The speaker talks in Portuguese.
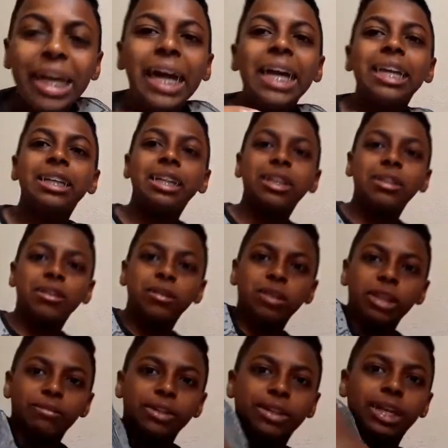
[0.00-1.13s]
Aí elas
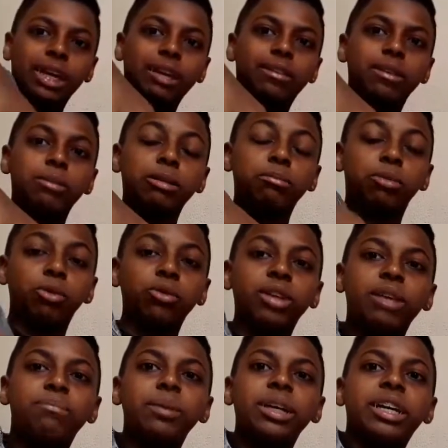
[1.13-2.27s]
levantaram assim minha blusa
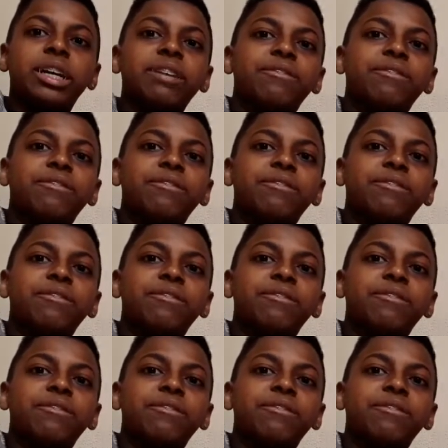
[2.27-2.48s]
e pegaram a